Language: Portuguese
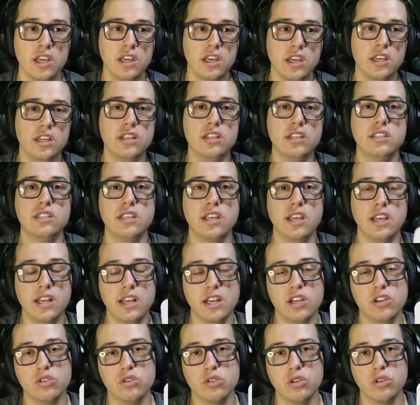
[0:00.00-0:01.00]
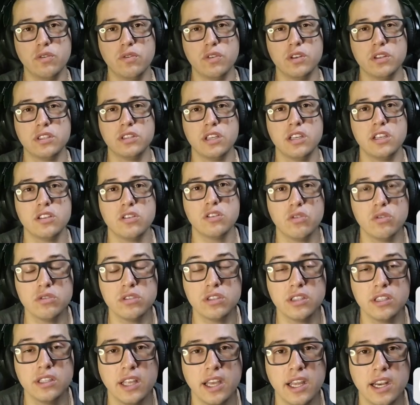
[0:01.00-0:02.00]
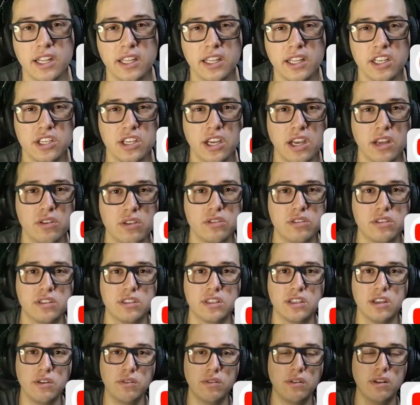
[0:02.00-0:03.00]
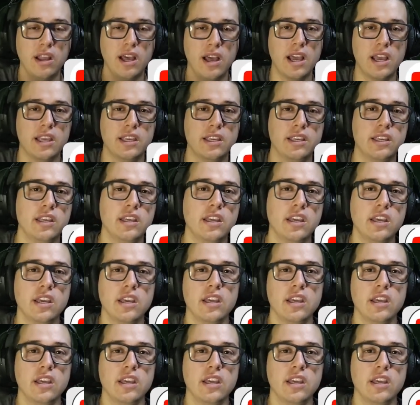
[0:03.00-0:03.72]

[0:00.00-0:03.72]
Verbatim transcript: E se ele ajudou vocês, considerem deixar o seu like,